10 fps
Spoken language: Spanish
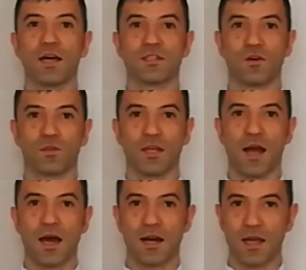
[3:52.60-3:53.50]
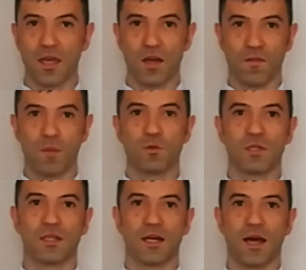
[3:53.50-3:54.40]
vais a ordenar lo
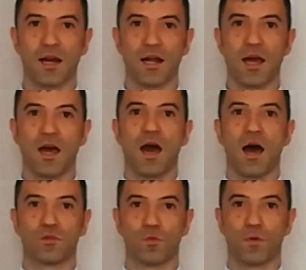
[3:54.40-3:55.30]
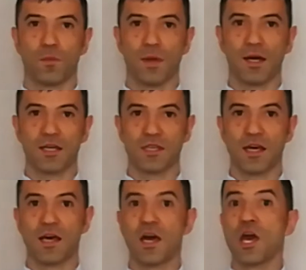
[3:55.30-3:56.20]
vamos a entregar a tu propia
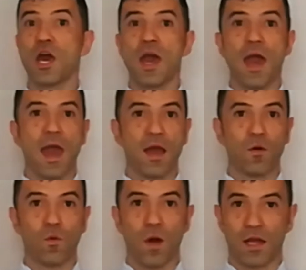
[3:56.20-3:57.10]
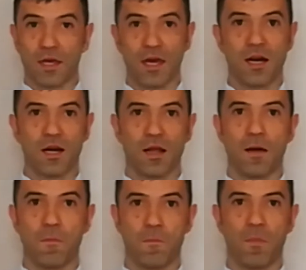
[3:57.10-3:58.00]
casa en cualquier
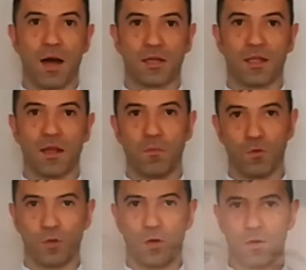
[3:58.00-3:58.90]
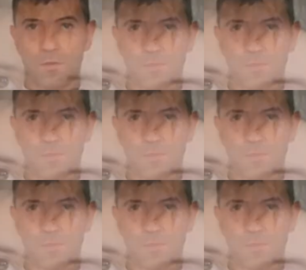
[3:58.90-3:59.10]
parte del mundo.